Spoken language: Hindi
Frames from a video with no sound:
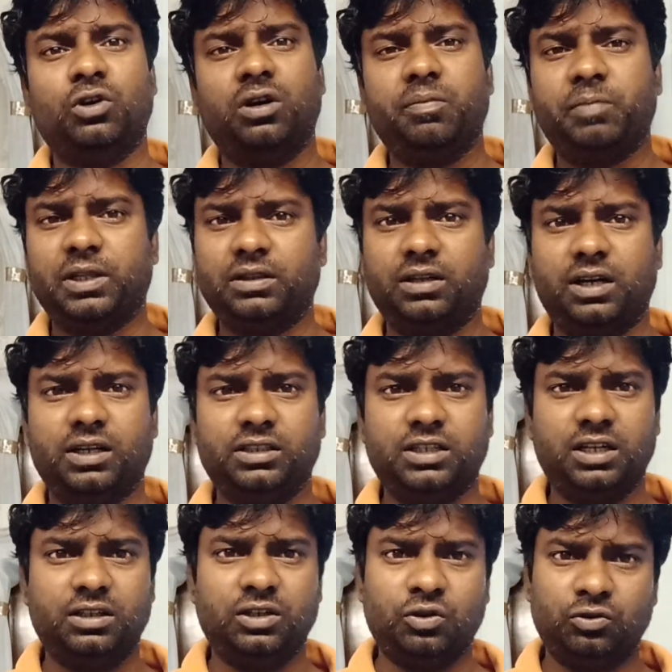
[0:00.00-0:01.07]
जो है पंद्रह
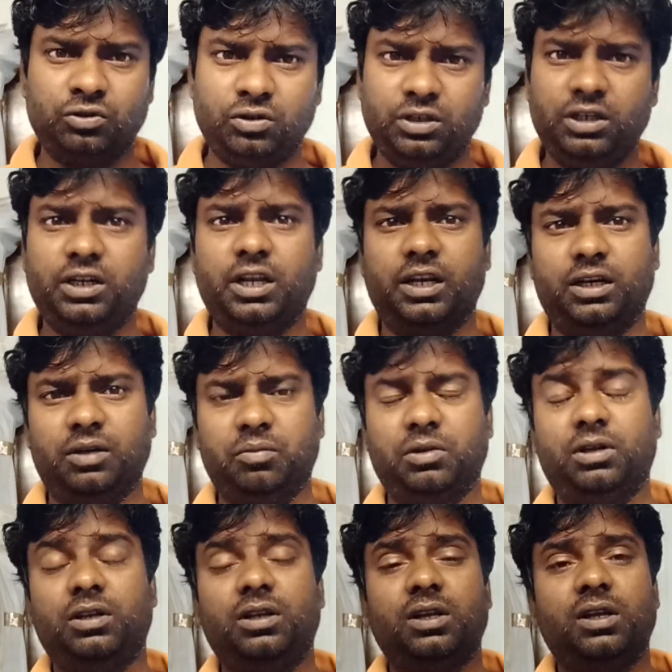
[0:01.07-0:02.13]
हज़ार नौ सौ
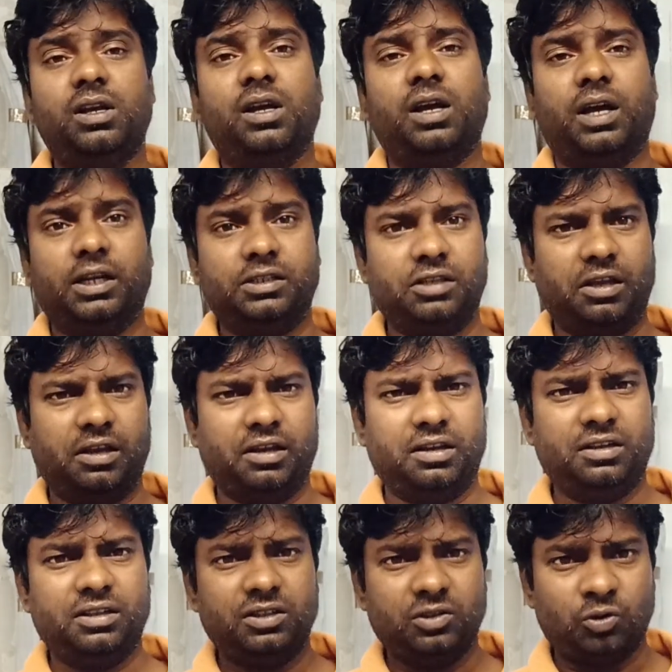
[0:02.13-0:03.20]
निन्यानवे ऐसे है
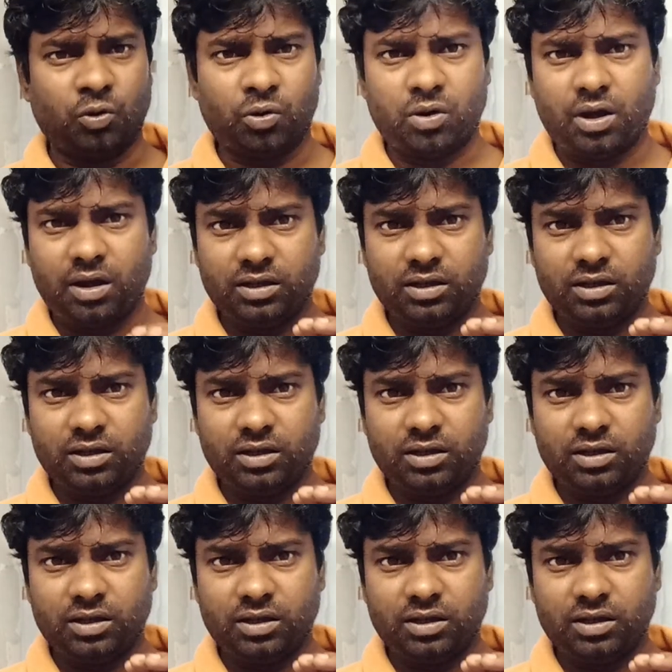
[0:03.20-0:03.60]
तो